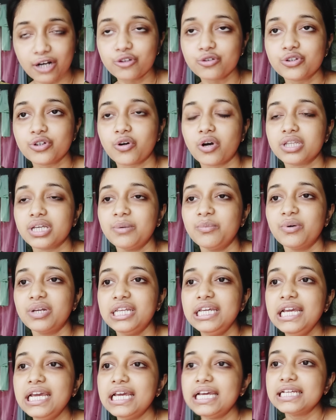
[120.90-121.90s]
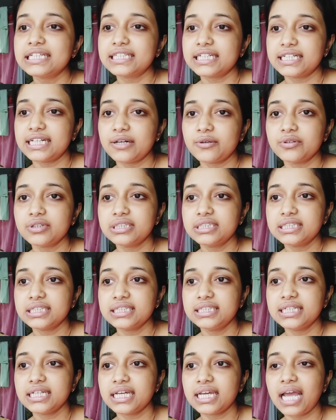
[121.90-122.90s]
আর দুটো কথা বলি সেটা হচ্ছে
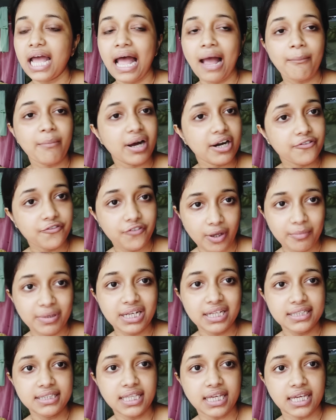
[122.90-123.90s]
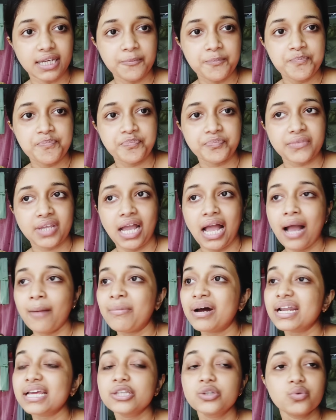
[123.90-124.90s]
যে আমার ফ্যামিলিতে
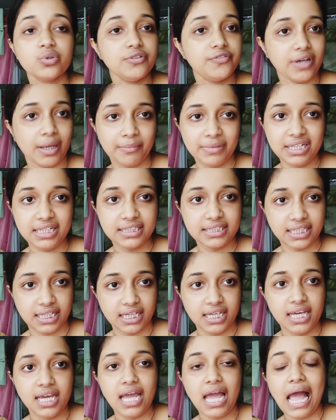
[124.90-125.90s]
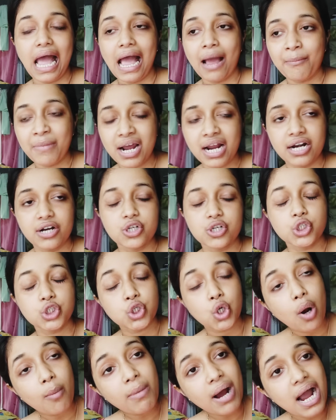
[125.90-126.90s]
আমার এই দুই ফ্যামিলিতে আমার
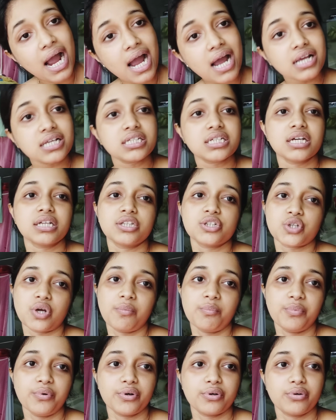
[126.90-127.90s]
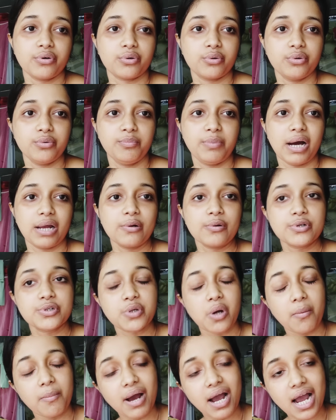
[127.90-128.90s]
সবার সাথে সম্পর্ক খুব ভালো
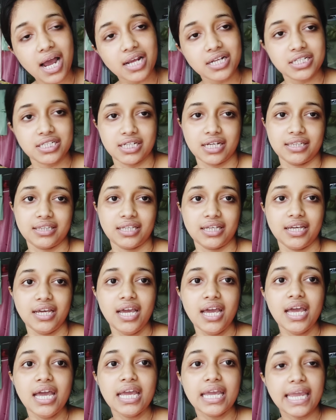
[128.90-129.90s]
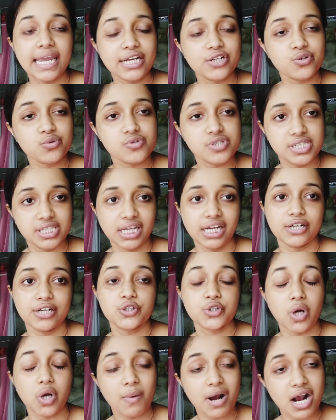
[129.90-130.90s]
সবার সাথে এ টু জেড
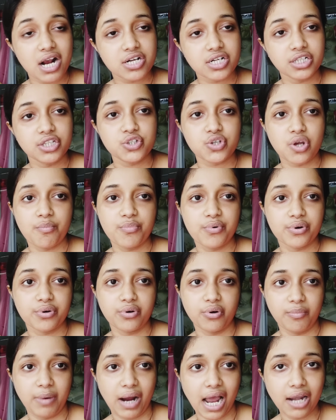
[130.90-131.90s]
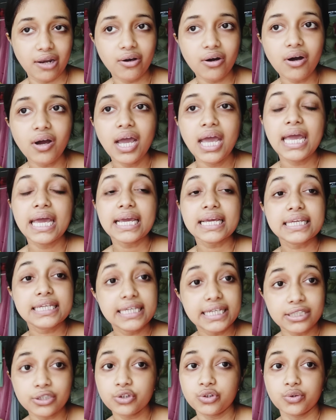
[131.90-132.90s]
সবার সাথে সম্পর্ক ভালো
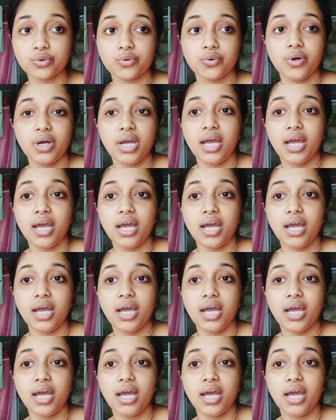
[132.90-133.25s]
কিন্তু